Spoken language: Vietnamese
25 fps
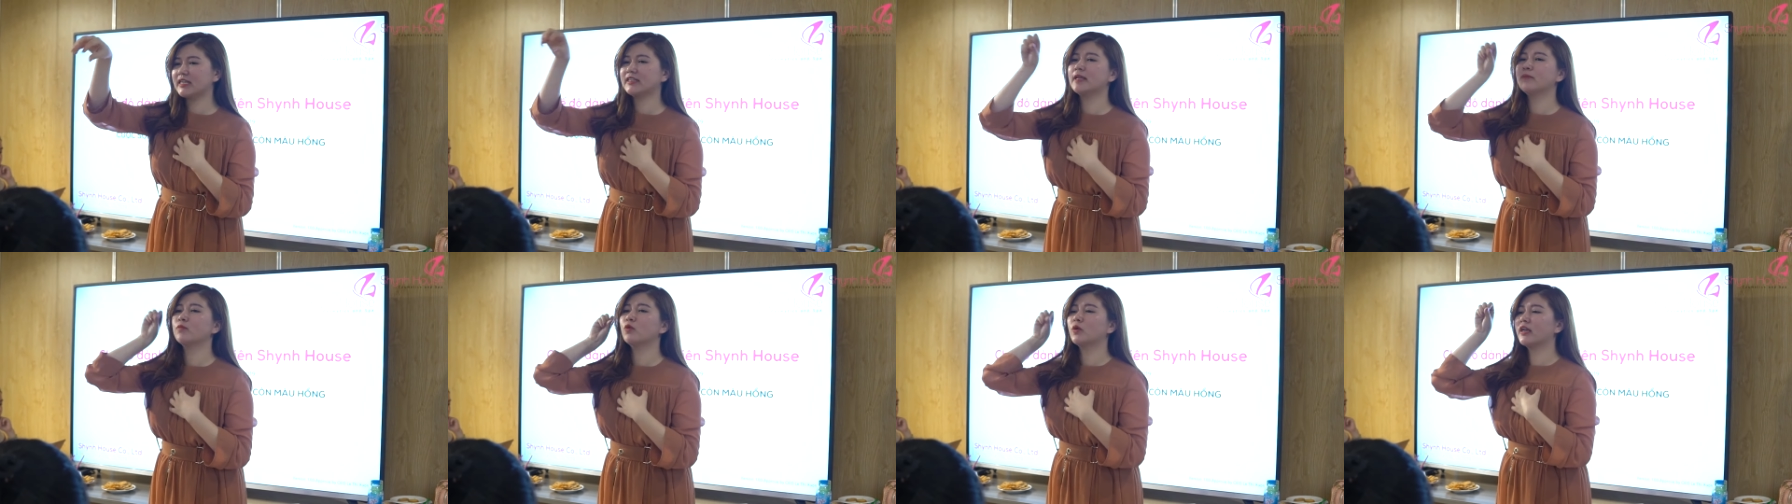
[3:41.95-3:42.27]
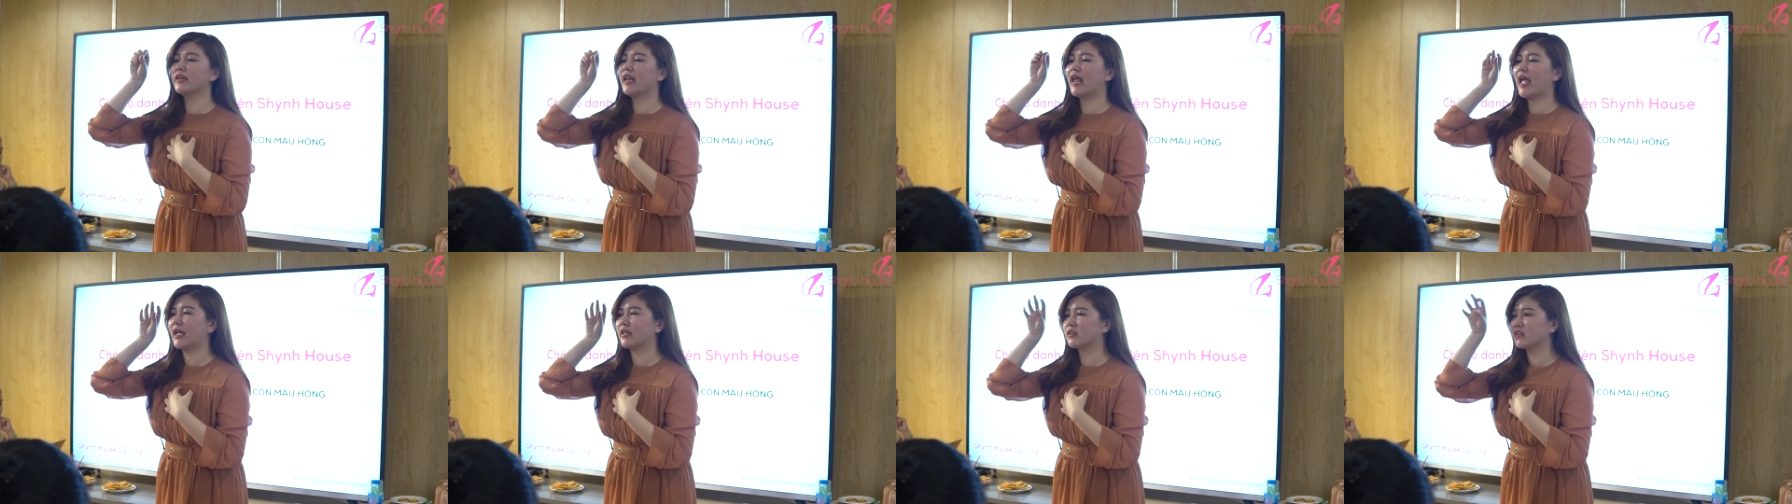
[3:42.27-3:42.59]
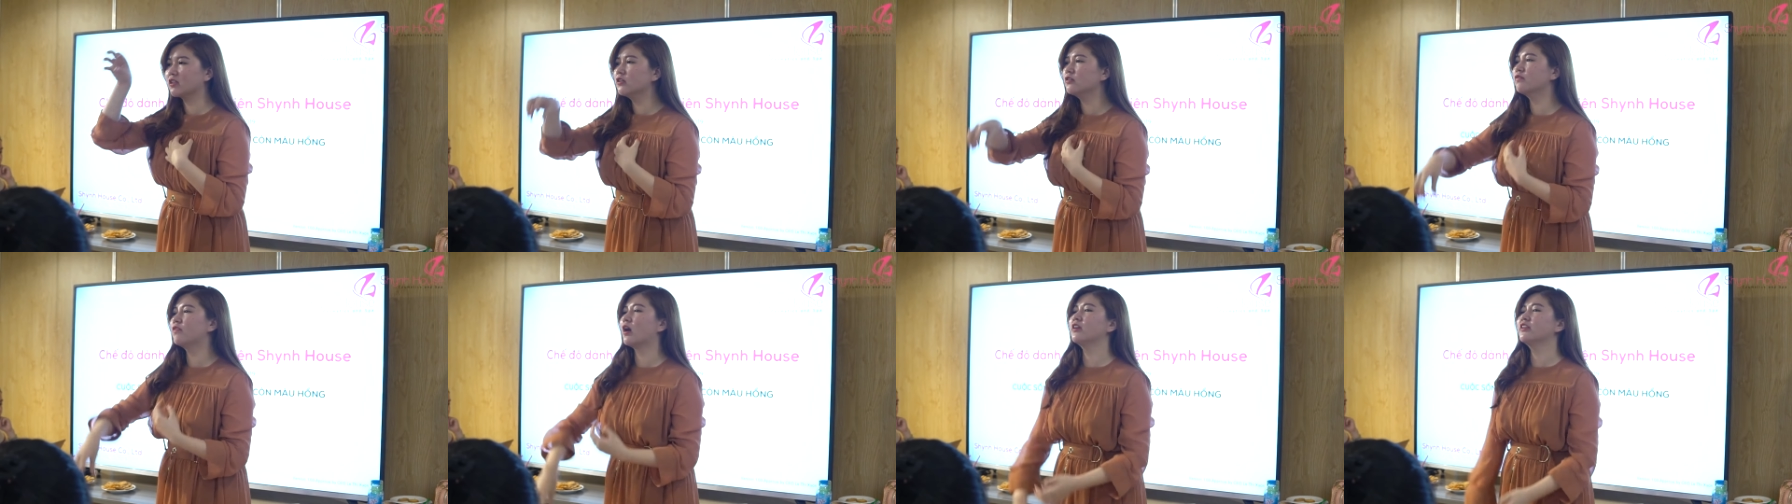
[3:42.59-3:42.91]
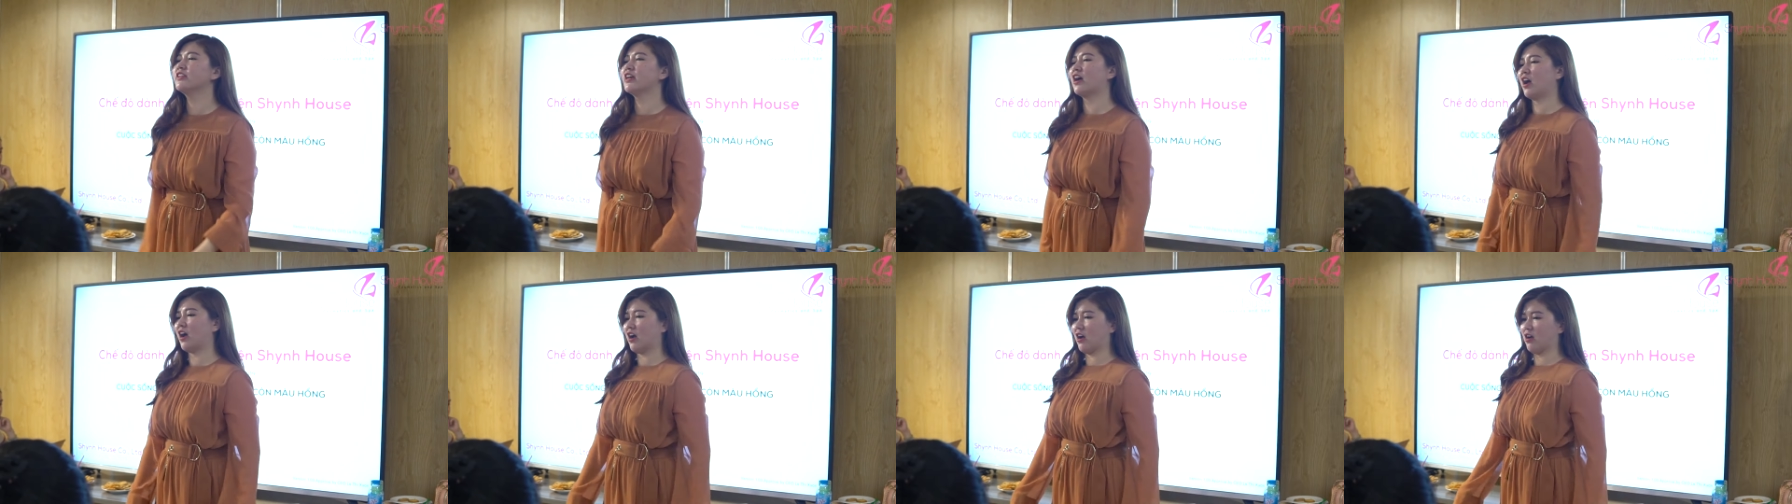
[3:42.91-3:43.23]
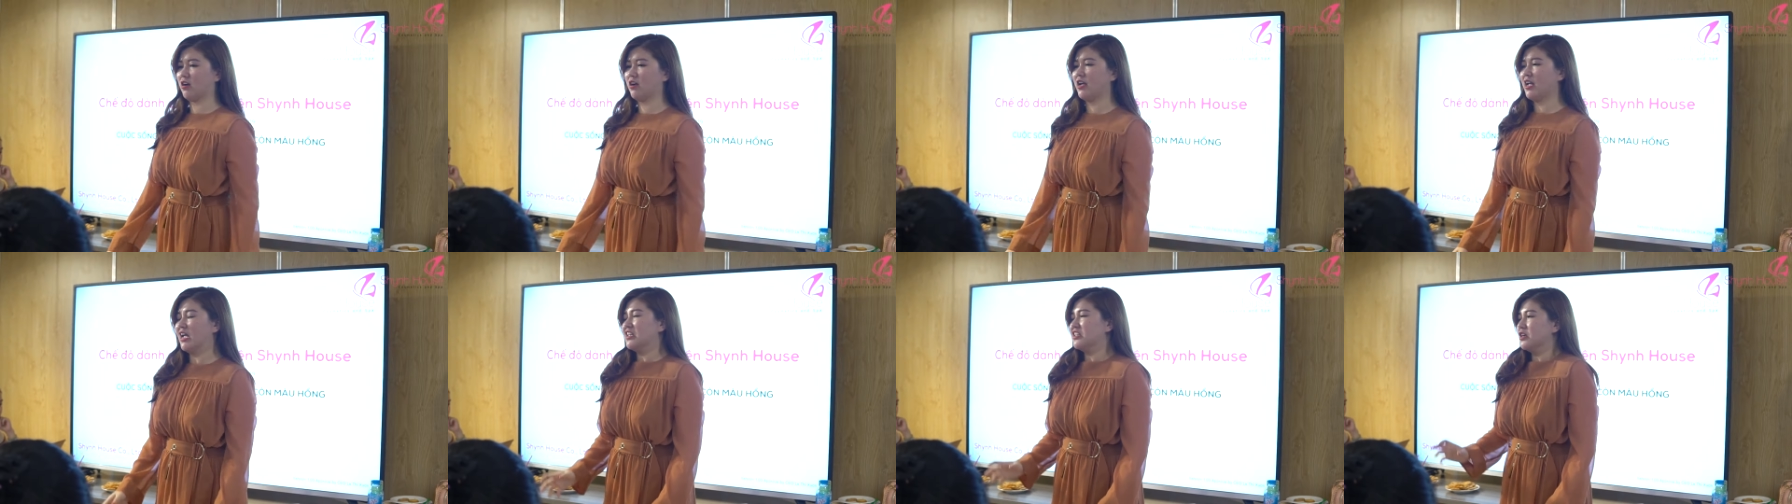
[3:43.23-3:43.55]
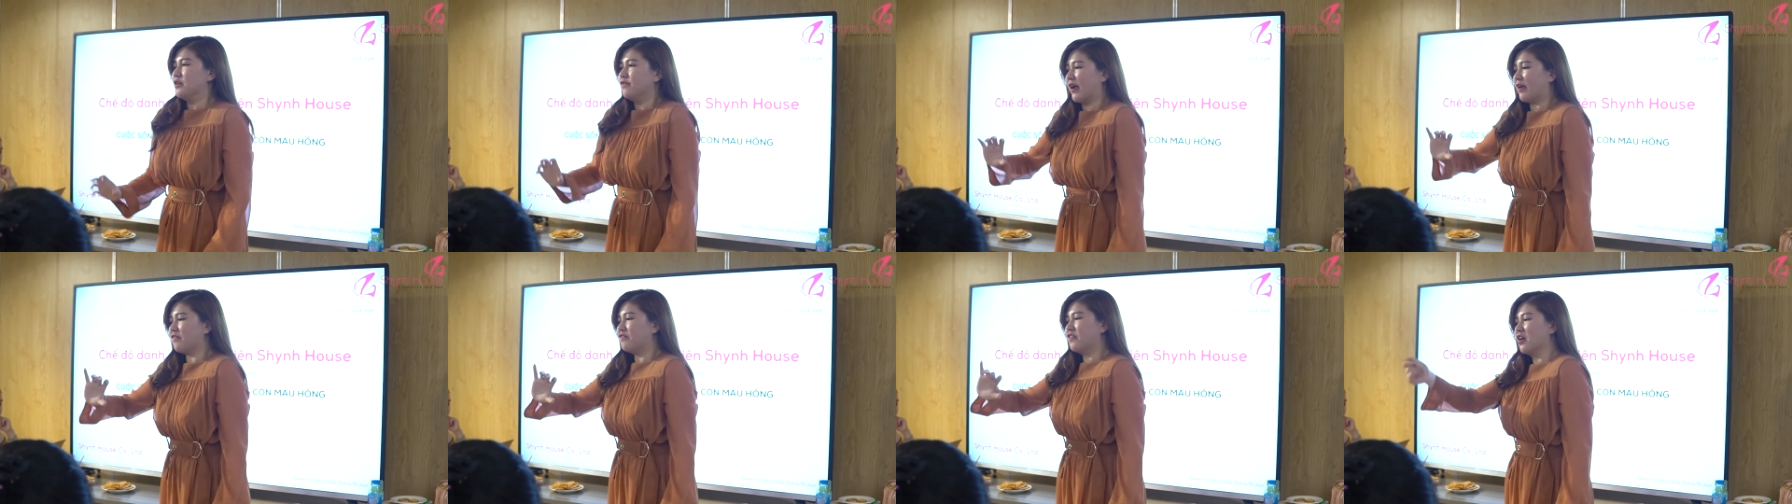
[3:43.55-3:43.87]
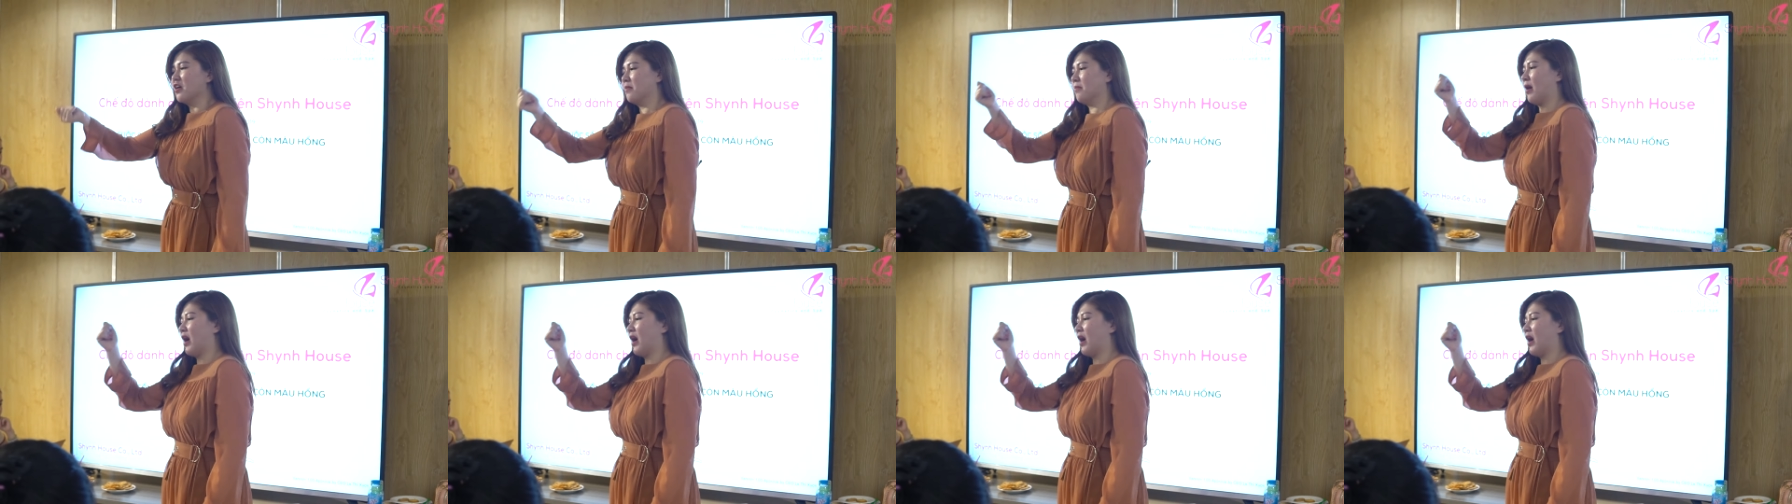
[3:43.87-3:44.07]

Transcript: tim của khách hàng, tư vấn cho họ, chứ không phải vừa